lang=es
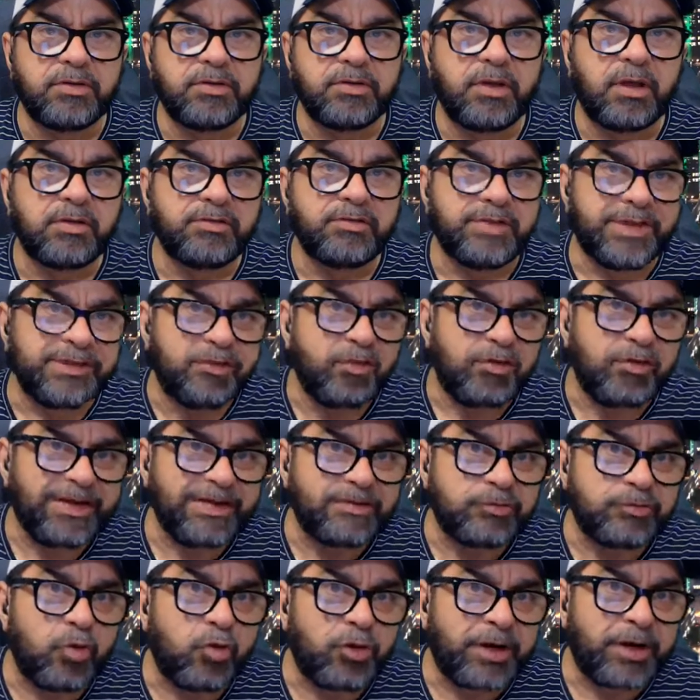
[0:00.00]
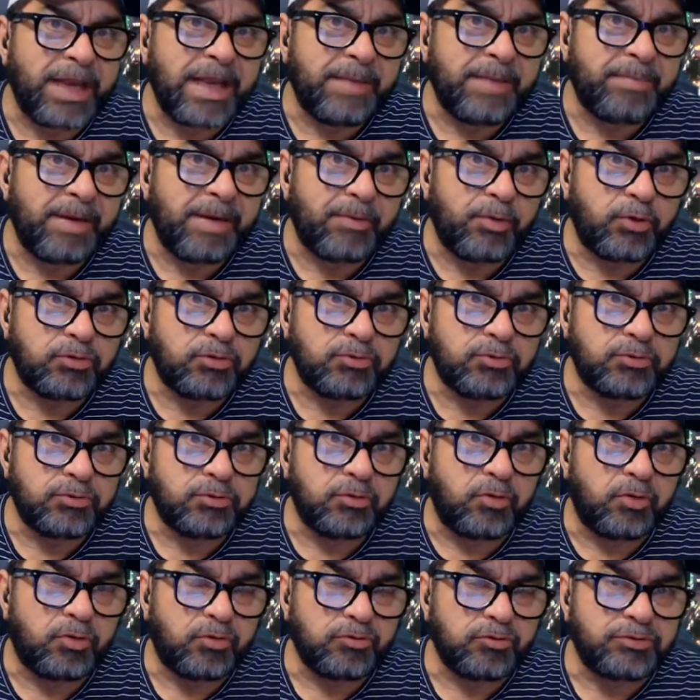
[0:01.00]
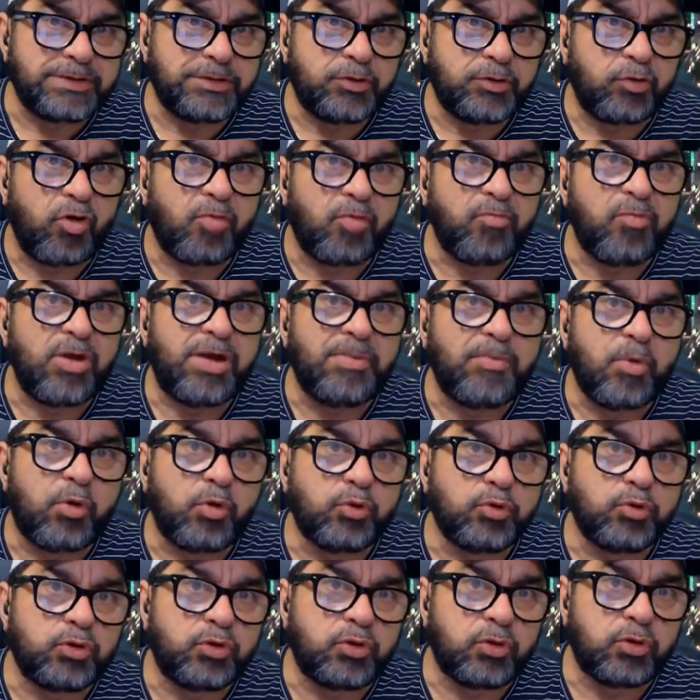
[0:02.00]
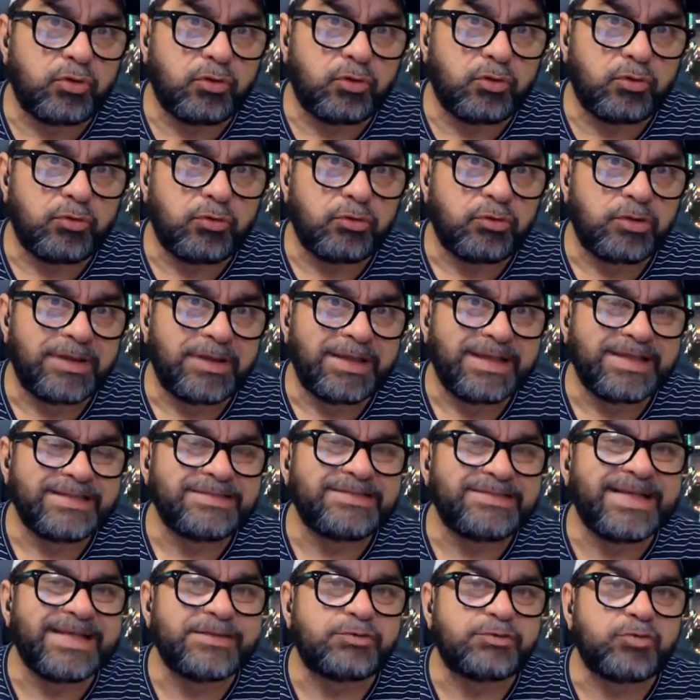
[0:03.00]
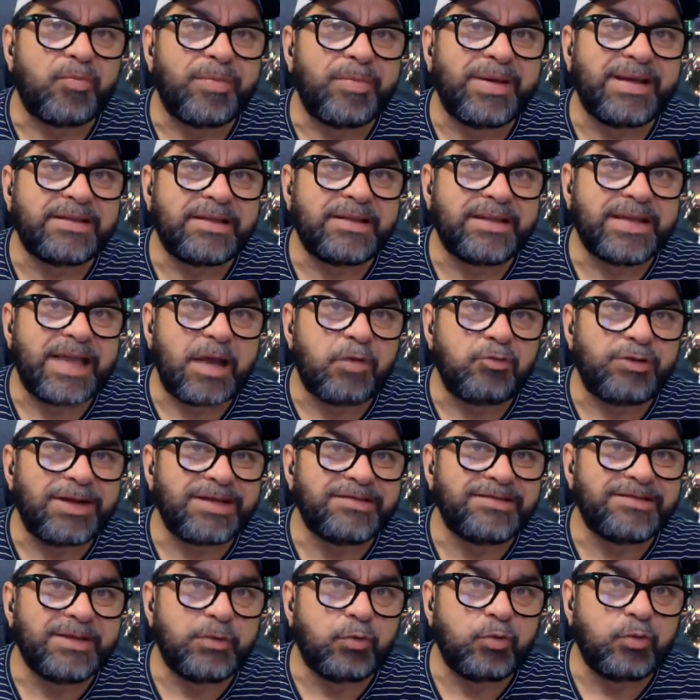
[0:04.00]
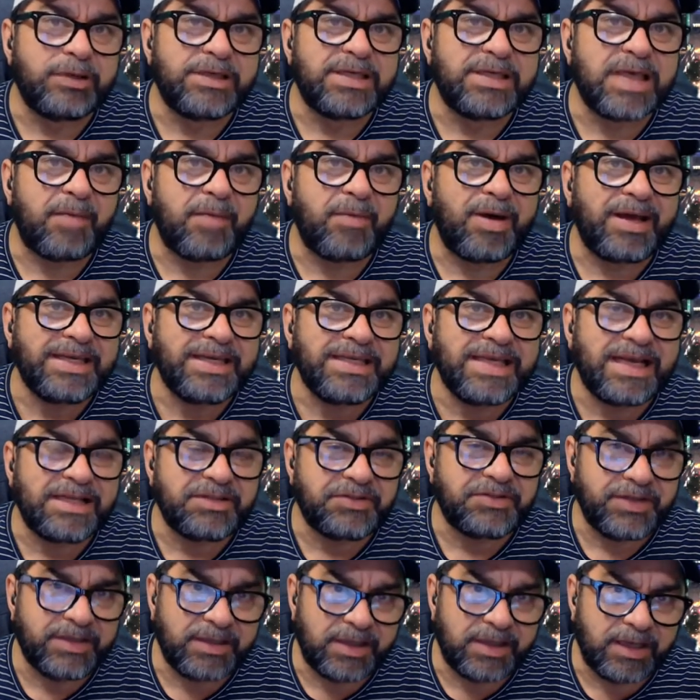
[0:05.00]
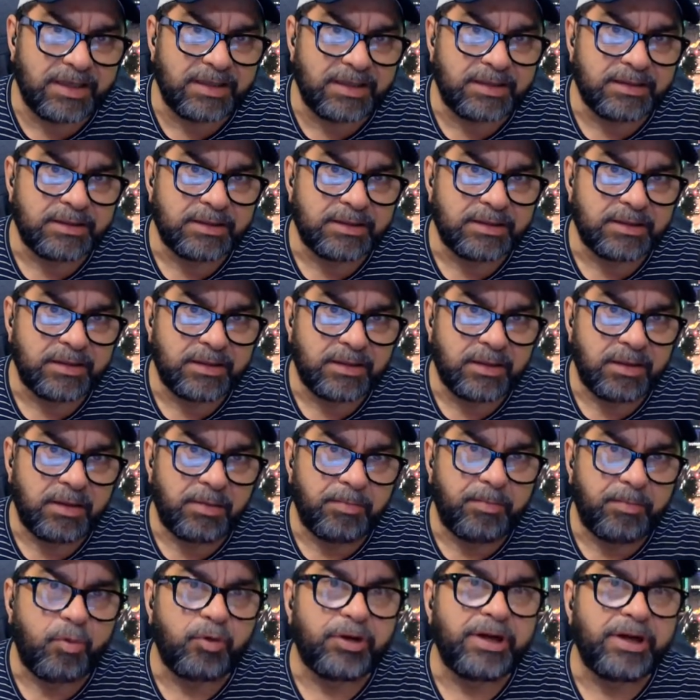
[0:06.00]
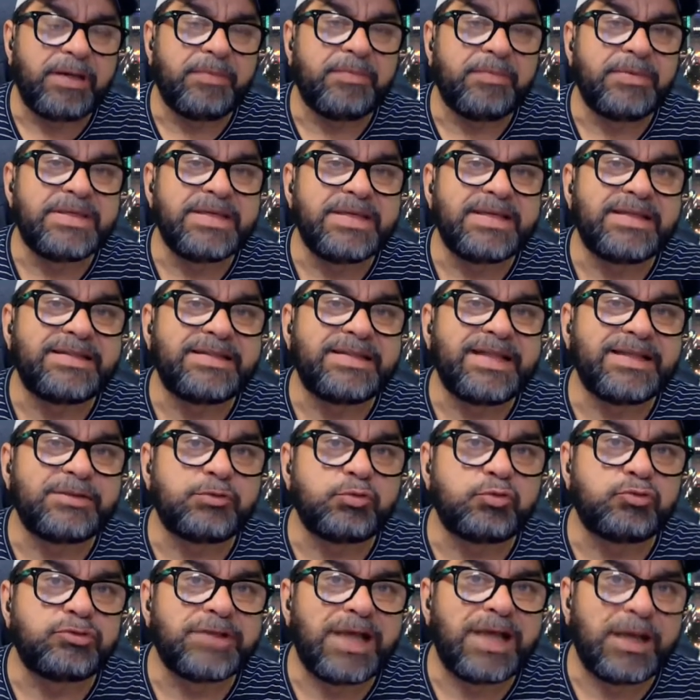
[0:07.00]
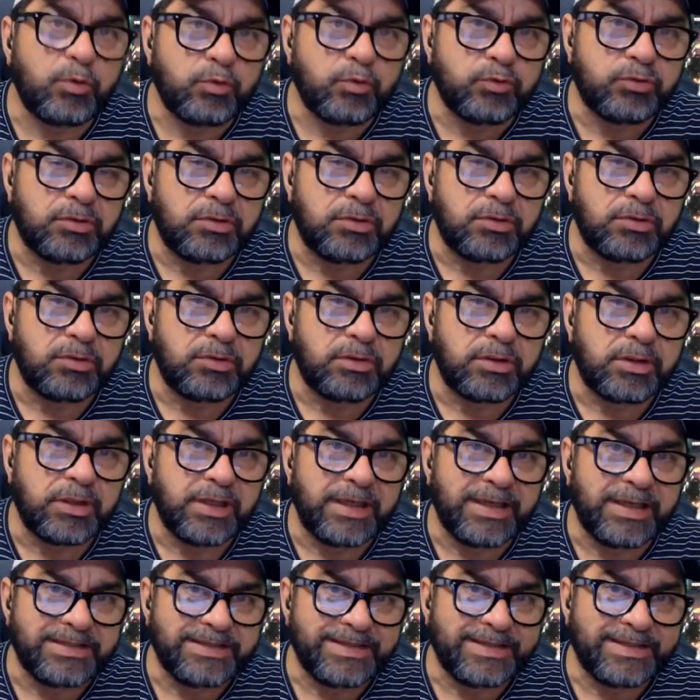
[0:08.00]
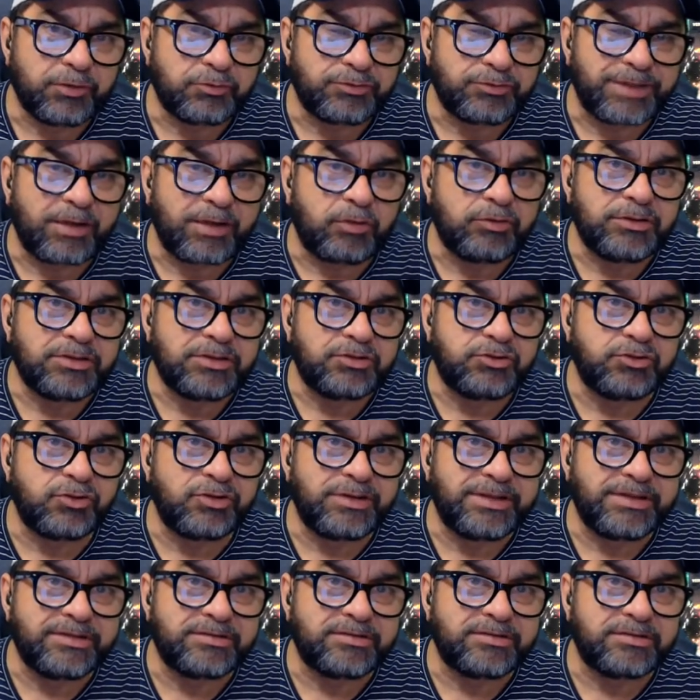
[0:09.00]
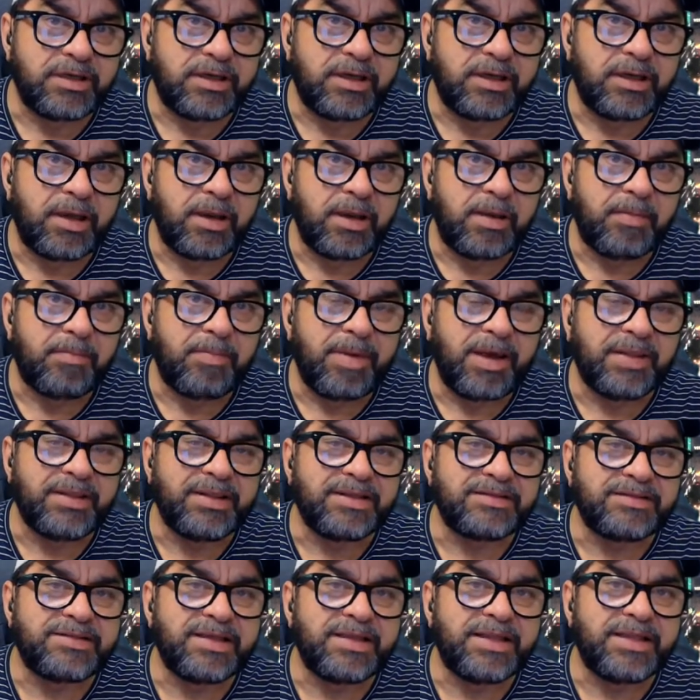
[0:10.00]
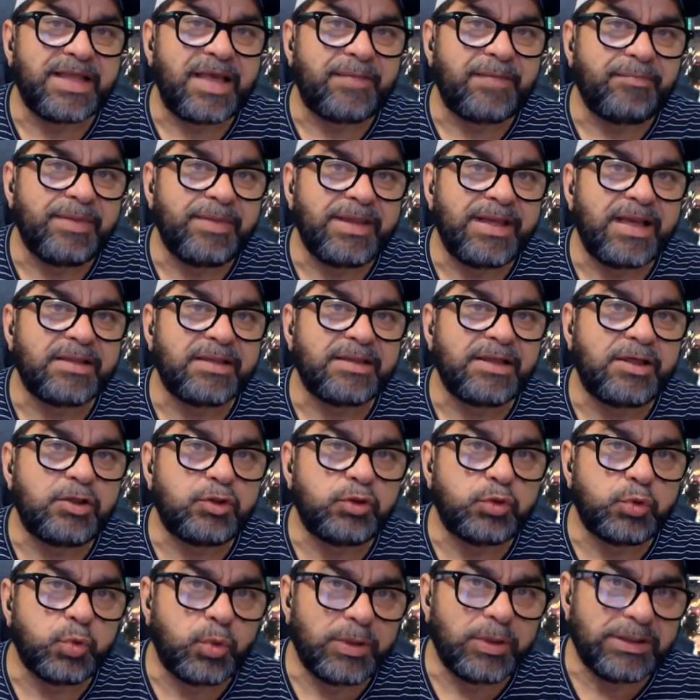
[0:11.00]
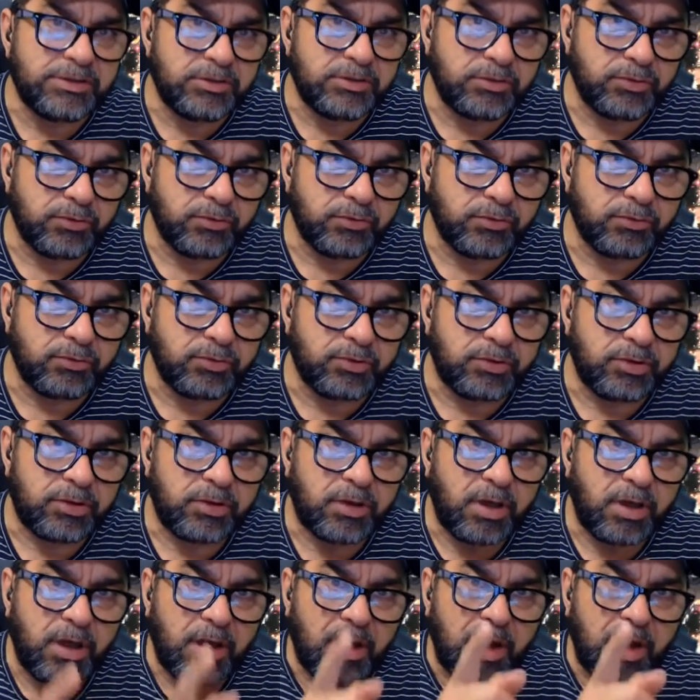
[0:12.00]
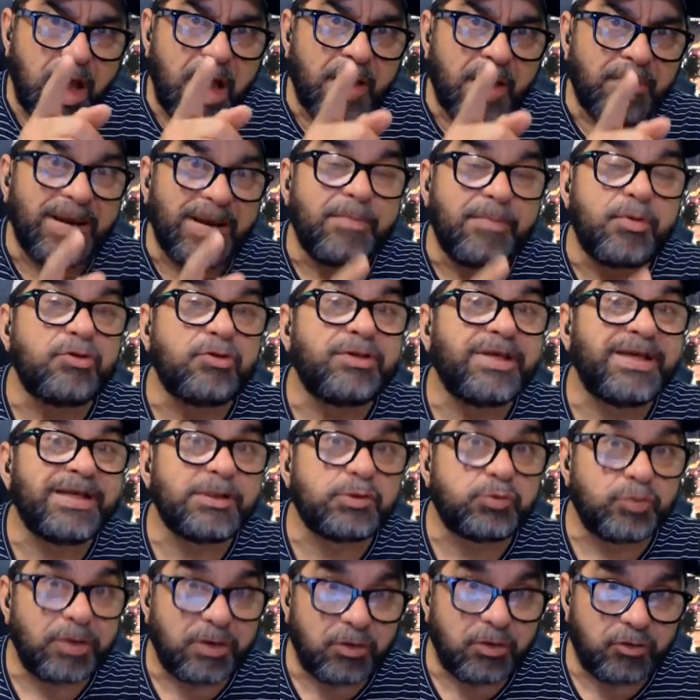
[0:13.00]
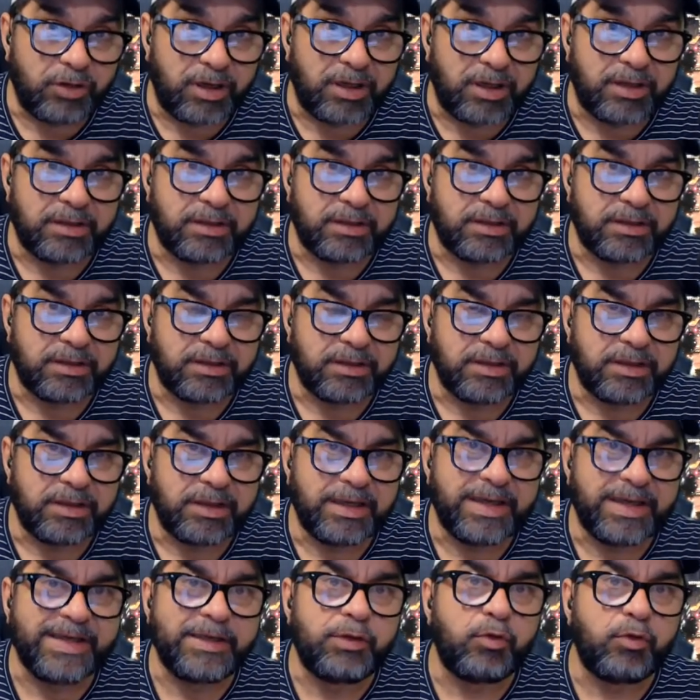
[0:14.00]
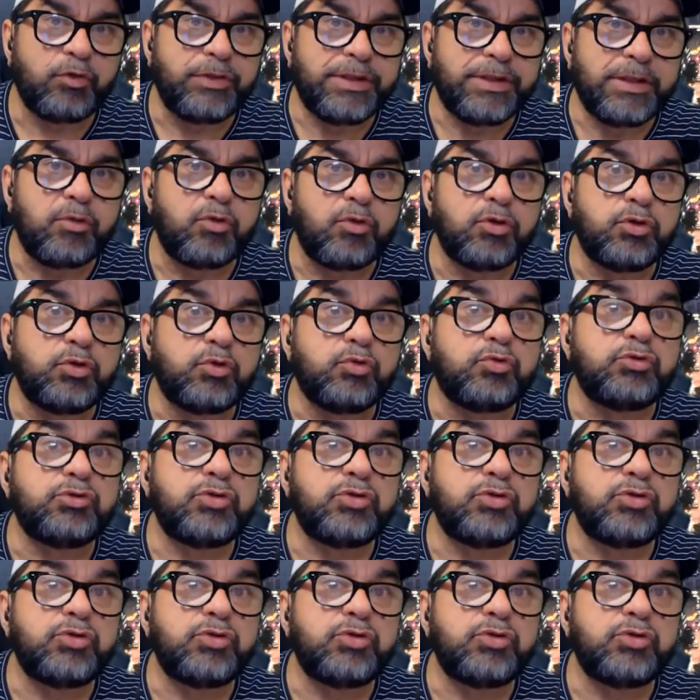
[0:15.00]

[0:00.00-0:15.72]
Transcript: Señores, Jorge Pavón, conocido como el Molusco, se somete a una cirugía bariátrica por el bien de su salud. Entre otras condiciones, padece de apnea del sueño. Hablamos de eso ahora en Lo dijo Junior